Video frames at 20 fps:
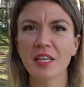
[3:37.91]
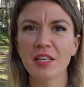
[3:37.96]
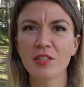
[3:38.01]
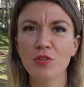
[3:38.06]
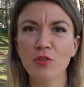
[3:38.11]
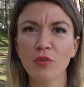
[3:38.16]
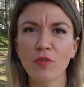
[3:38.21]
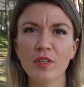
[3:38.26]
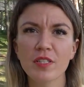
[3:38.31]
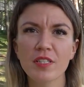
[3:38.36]

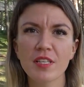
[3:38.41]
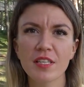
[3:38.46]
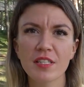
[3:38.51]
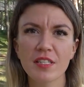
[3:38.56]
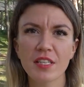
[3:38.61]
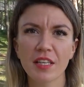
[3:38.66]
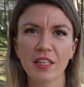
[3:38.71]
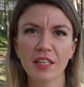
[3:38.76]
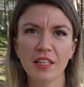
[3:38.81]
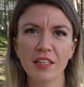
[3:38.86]
Если у вас
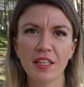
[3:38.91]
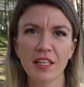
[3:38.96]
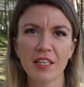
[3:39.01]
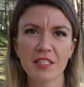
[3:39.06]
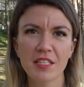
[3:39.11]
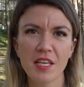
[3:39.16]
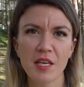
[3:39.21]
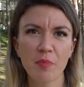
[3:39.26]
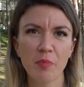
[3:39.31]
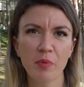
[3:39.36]
есть какие-то
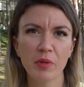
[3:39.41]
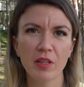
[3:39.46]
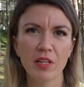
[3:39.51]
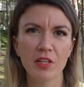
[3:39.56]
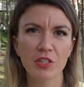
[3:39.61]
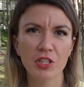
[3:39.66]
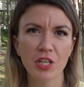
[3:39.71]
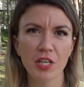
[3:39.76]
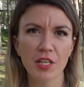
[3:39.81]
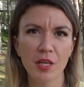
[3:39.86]
идеи,
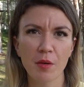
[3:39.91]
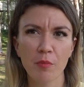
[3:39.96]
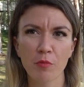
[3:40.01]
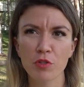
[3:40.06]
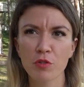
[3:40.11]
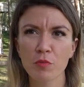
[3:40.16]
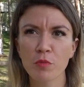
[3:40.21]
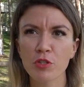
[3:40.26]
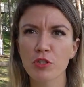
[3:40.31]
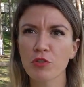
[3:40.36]
предложения,
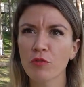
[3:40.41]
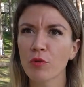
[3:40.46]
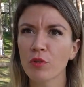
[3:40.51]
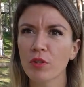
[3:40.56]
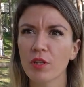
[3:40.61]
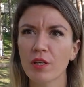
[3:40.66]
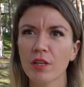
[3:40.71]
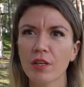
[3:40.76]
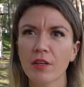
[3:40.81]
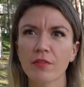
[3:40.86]
может быть,
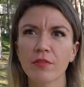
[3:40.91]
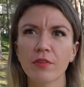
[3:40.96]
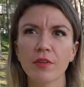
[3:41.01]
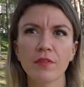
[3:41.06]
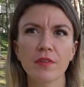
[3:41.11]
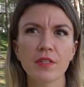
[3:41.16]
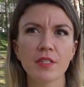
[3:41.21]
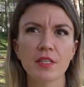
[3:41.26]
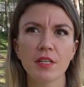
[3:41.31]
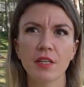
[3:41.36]
чего-то
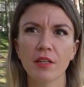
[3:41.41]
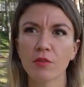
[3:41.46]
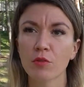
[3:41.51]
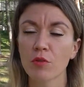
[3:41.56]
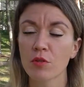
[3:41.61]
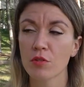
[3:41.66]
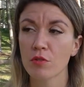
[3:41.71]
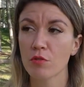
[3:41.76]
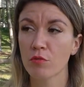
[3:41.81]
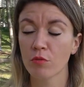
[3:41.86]
вы видели,
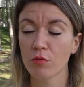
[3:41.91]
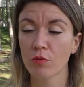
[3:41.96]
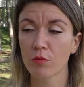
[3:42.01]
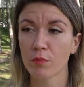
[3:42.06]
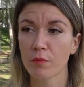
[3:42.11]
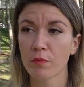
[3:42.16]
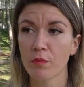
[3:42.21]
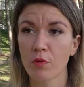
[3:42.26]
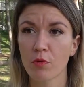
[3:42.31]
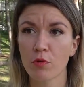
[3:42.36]
то есть,
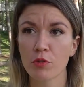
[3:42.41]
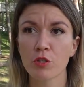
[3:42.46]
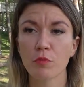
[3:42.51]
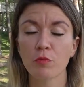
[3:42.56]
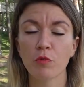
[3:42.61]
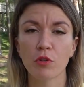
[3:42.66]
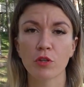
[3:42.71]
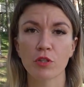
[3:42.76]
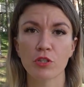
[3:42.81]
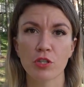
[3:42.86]
ну,
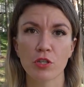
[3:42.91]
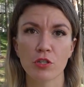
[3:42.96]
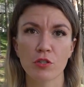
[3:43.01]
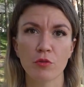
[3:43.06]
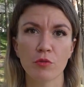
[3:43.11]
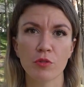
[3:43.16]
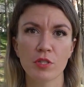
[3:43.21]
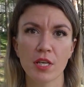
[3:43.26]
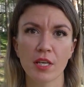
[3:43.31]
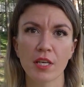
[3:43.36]
очень много
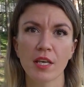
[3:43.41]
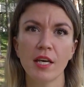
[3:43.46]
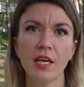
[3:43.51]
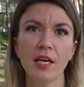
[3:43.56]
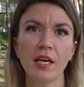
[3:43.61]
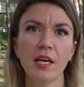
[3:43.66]
сейчас людей